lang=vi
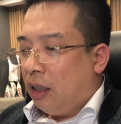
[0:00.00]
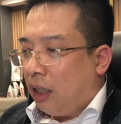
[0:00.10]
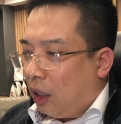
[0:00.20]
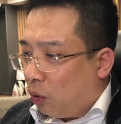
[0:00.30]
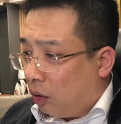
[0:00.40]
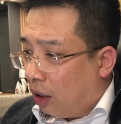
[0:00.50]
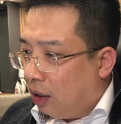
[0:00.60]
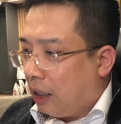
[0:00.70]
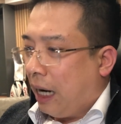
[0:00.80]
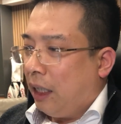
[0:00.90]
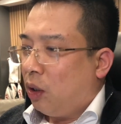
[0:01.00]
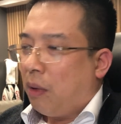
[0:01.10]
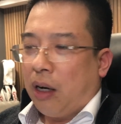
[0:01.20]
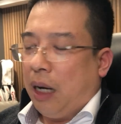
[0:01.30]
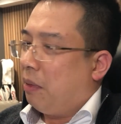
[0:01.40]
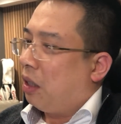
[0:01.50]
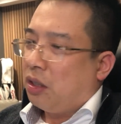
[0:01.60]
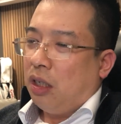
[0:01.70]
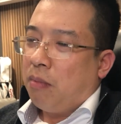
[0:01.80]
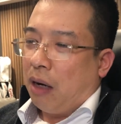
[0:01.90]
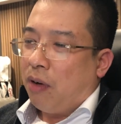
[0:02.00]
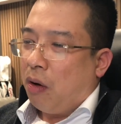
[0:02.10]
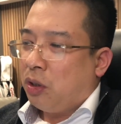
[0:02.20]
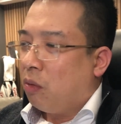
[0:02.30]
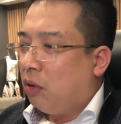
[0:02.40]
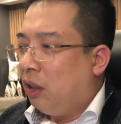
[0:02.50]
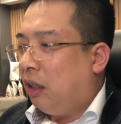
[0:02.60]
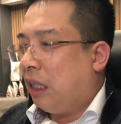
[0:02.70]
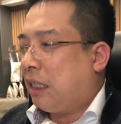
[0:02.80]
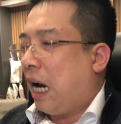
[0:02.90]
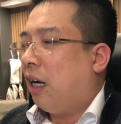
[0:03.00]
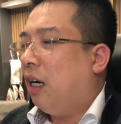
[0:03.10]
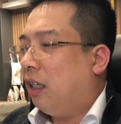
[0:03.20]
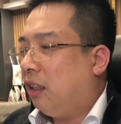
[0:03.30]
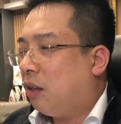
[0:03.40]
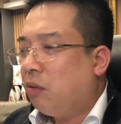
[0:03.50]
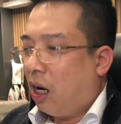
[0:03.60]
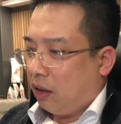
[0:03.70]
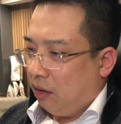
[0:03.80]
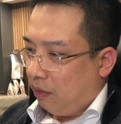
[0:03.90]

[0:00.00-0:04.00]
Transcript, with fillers: thế là tôi thử cái đấy tôi bảo em là thật sự mặc vào trông như là trạng lợn đấy không được